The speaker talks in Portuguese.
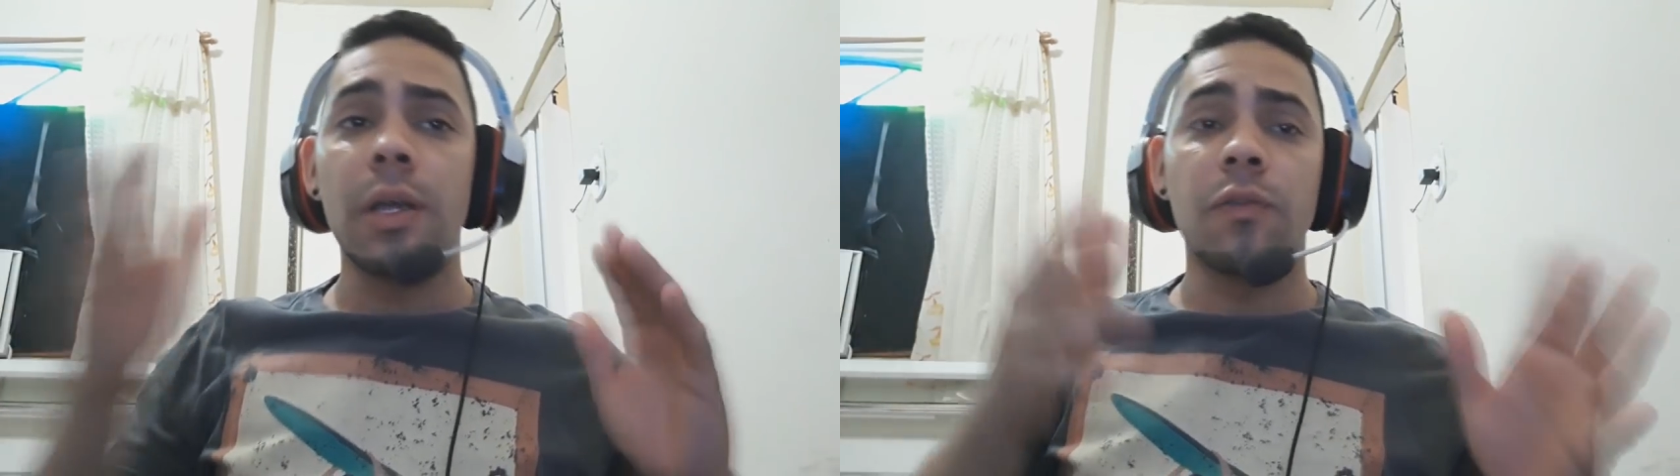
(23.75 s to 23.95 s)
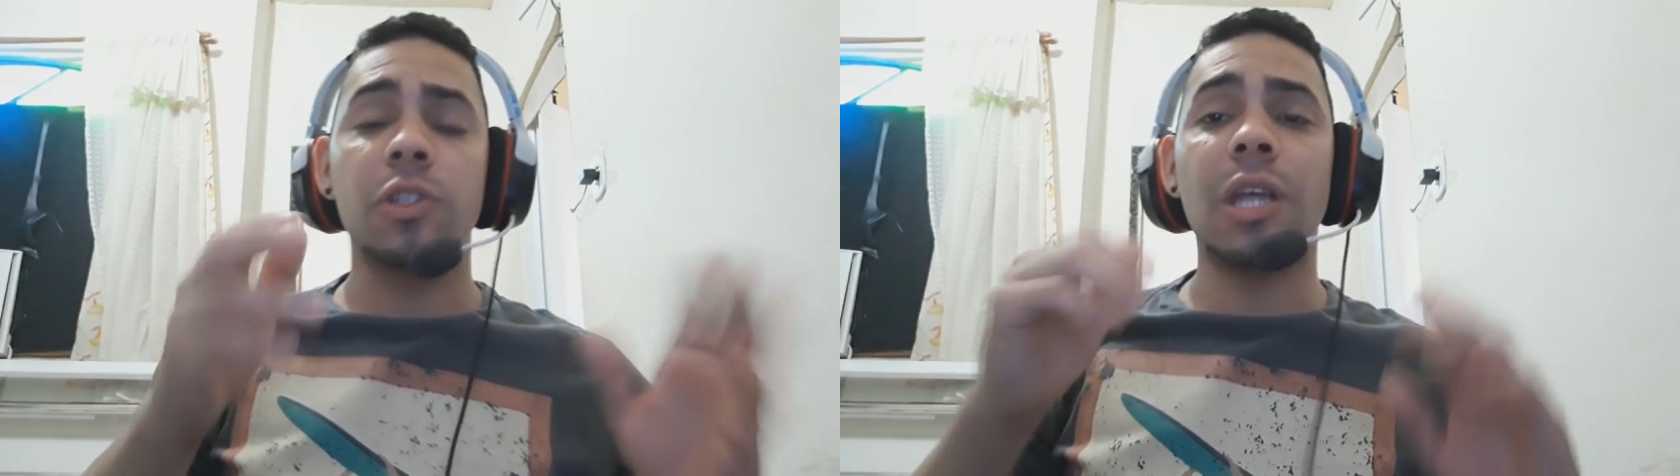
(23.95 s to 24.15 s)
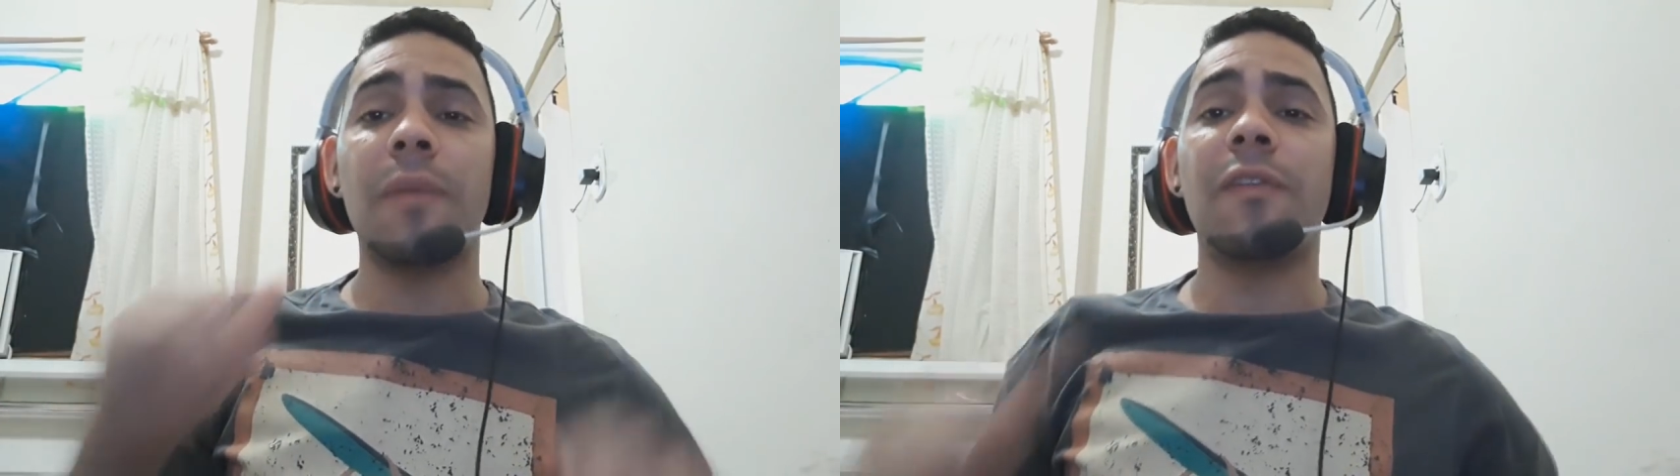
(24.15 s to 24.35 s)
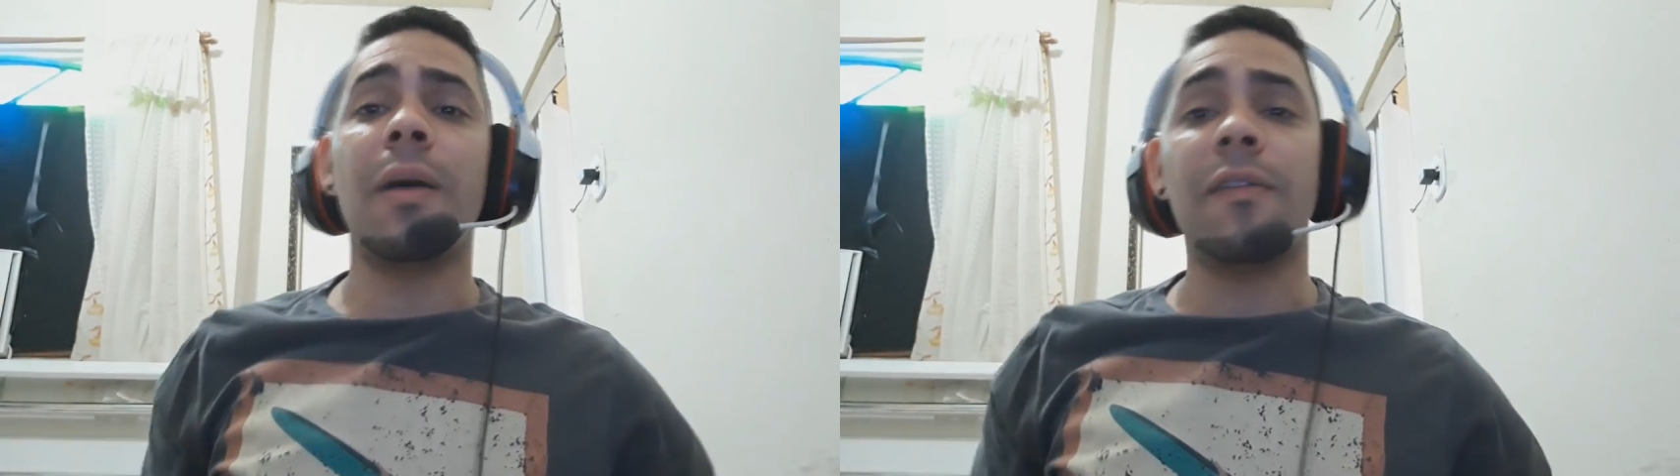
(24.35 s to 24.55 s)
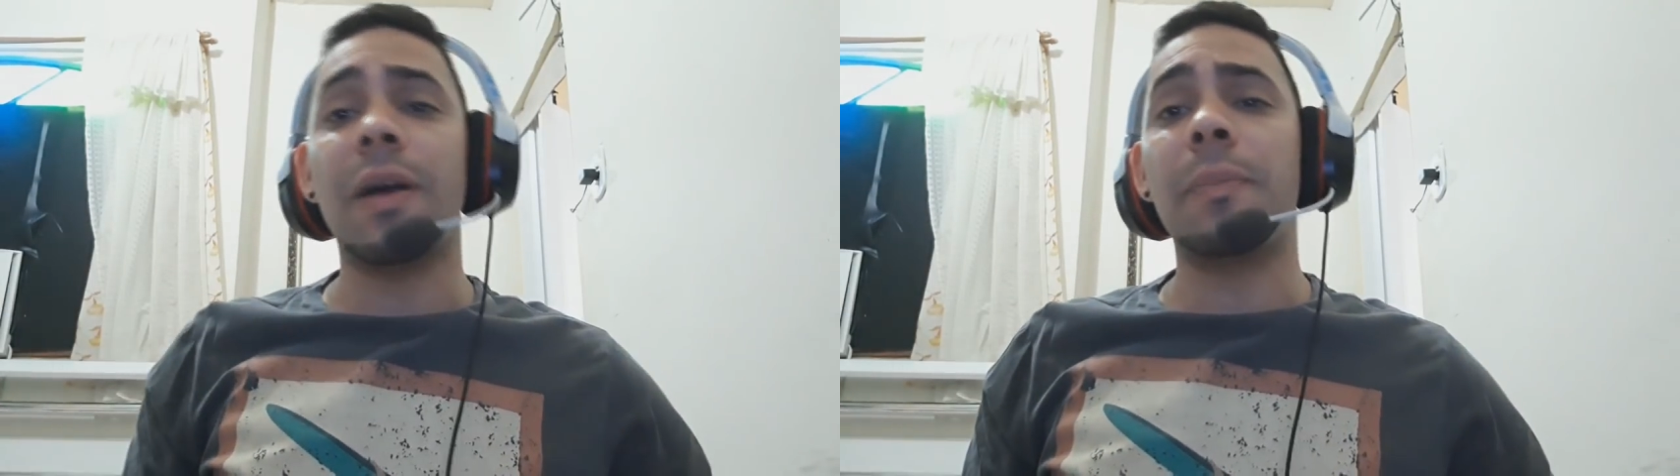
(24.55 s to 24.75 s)
você
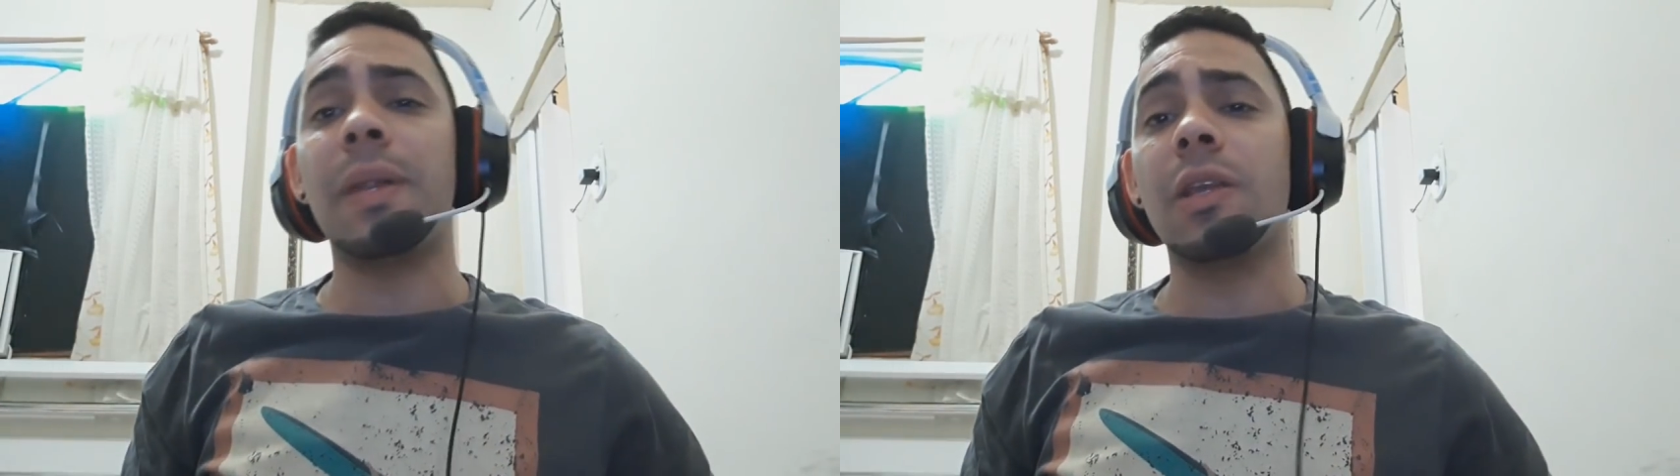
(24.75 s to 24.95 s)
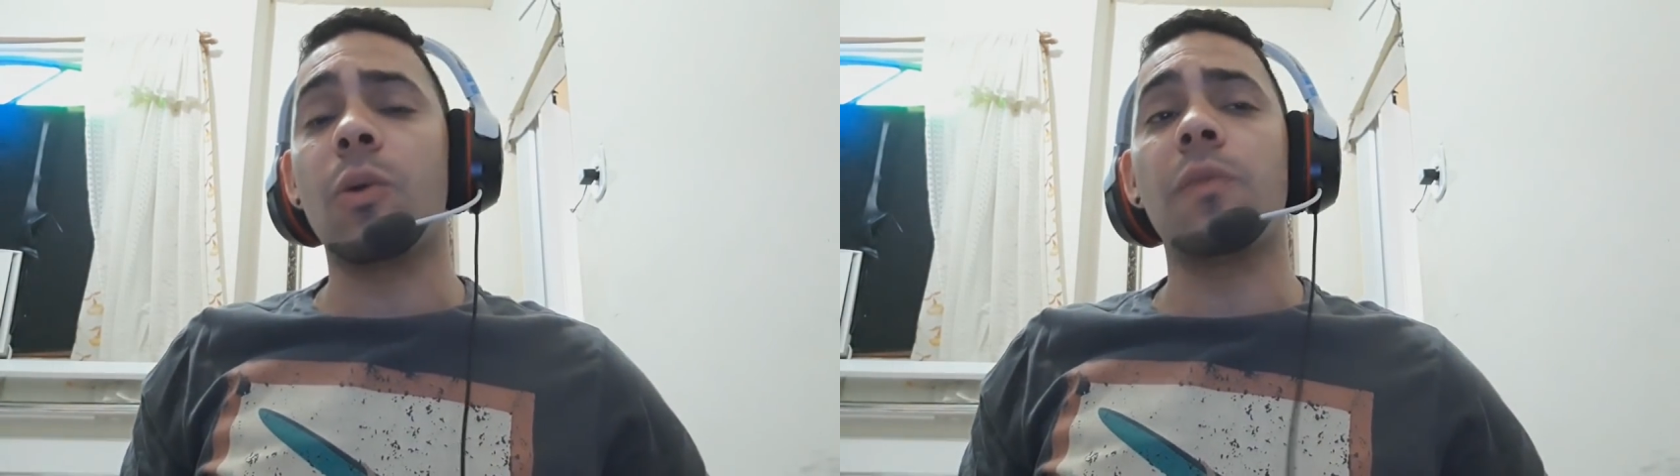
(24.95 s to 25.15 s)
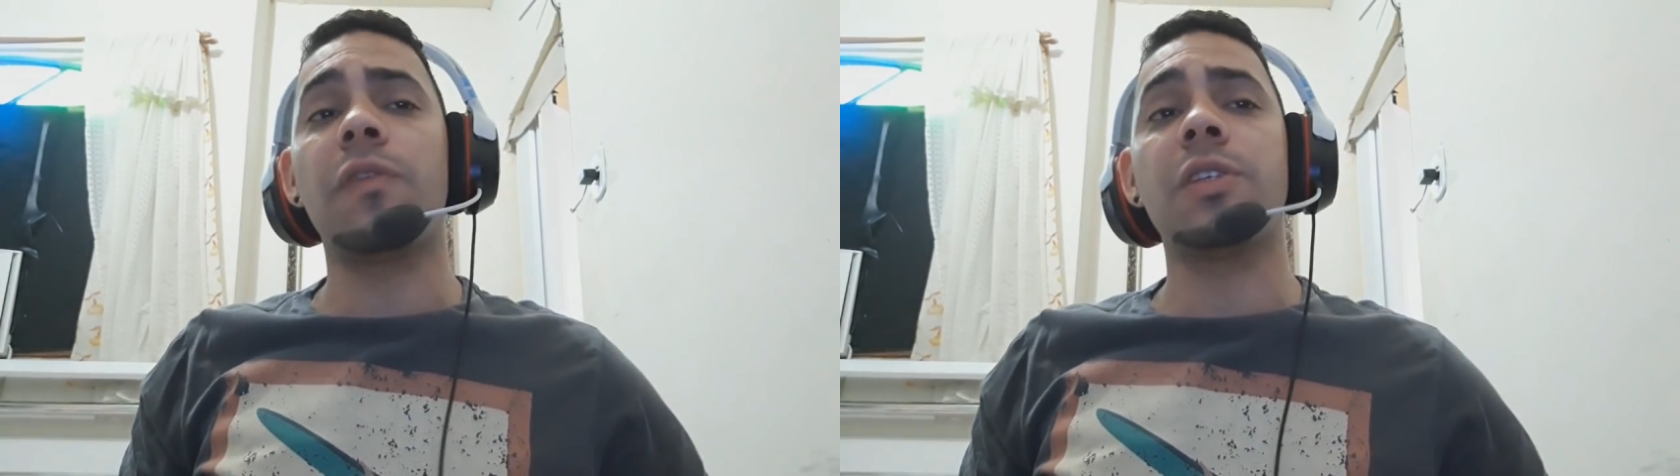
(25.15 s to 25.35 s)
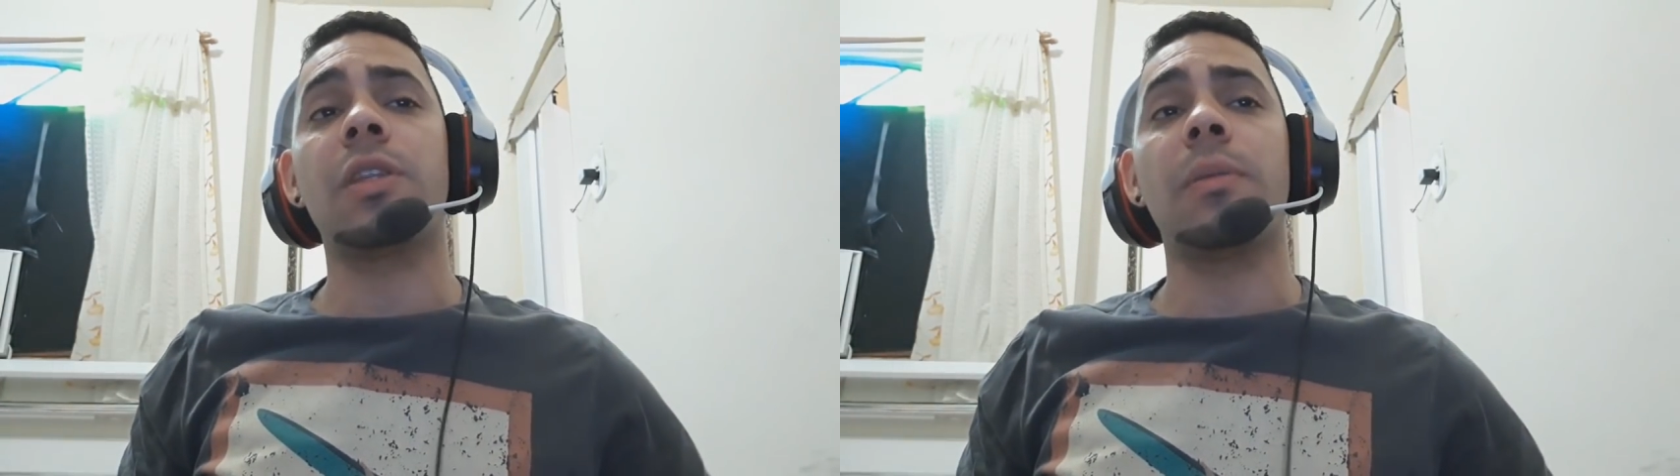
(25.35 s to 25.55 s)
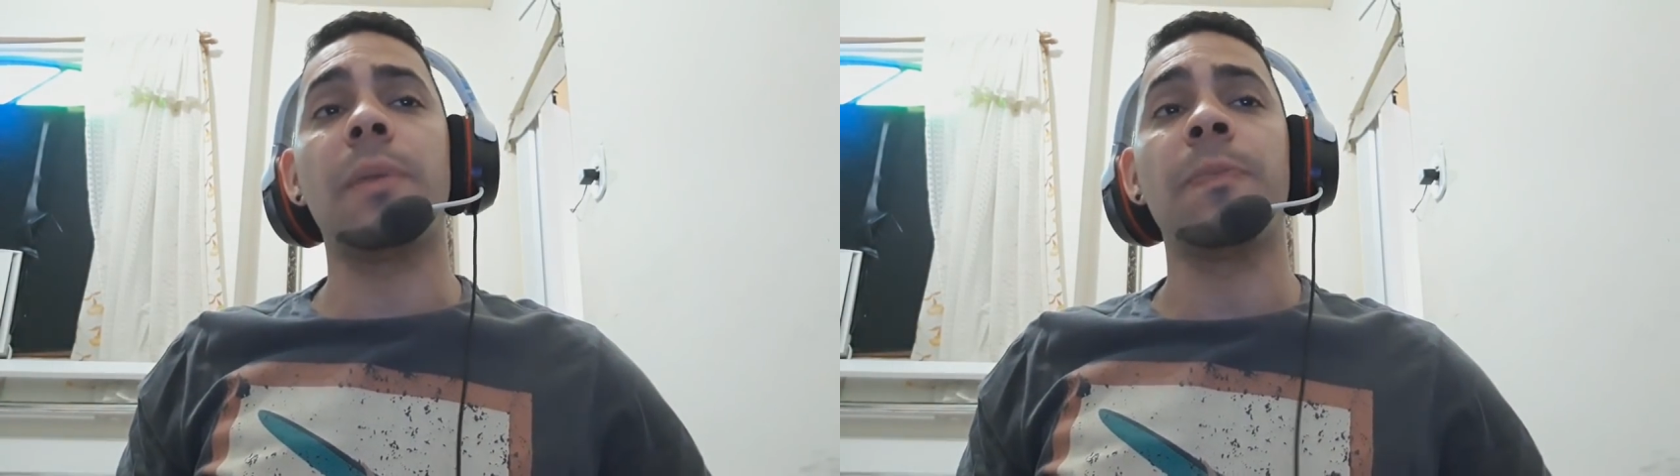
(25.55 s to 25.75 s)
vai aprender como fazer
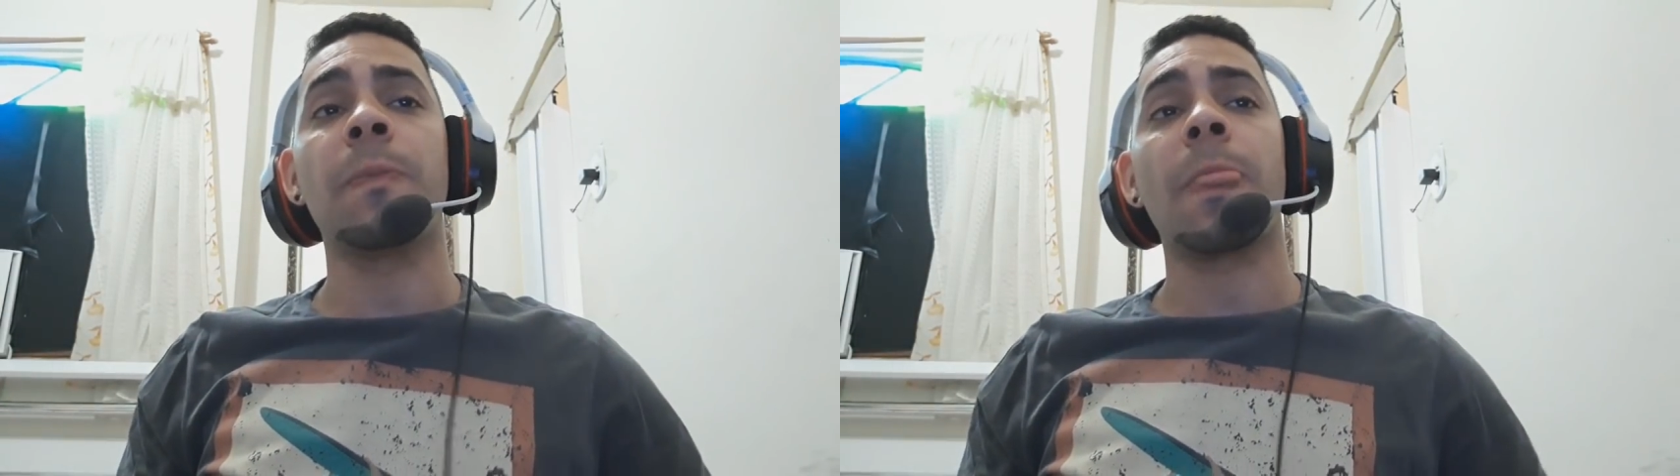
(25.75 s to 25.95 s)
também